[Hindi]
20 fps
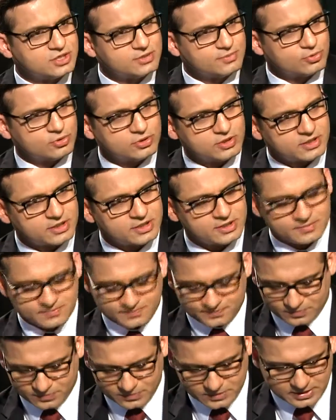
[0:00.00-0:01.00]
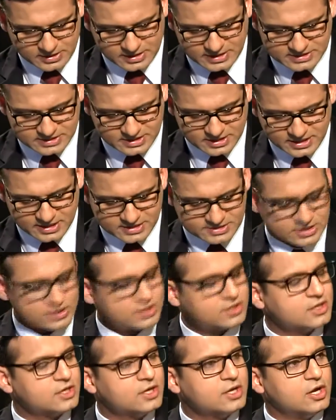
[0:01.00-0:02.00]
की रिपोर्ट आ गई किस तरीके से
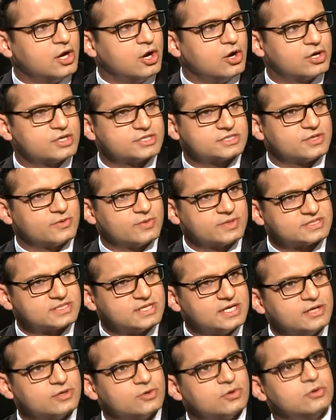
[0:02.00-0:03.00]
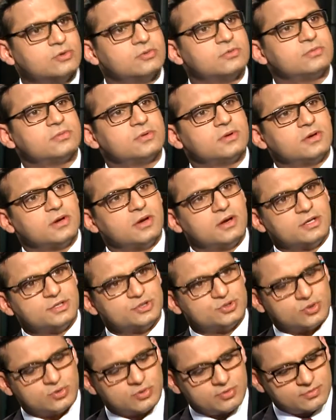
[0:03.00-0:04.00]
ऑगस्टा वेस्टलैंड को
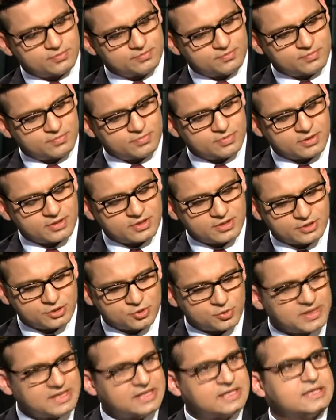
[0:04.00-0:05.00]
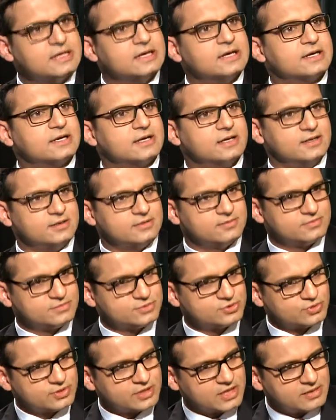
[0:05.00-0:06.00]
जो ट्वीक किया गया
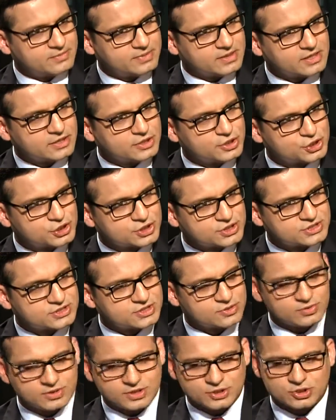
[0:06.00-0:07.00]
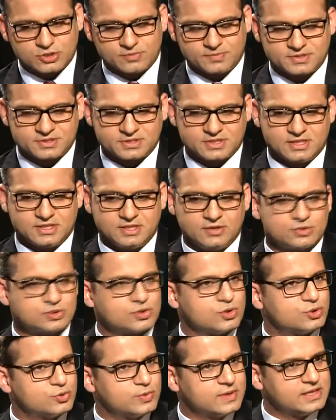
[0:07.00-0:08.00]
जो यहाँ पे कंडीशंस थी उनके चॉपर्स के लिए
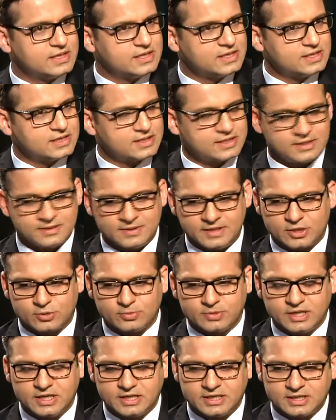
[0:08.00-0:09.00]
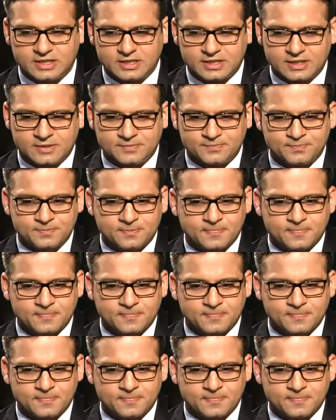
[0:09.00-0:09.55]
उसको ट्वीक किया गया एकोमोडेट किया गया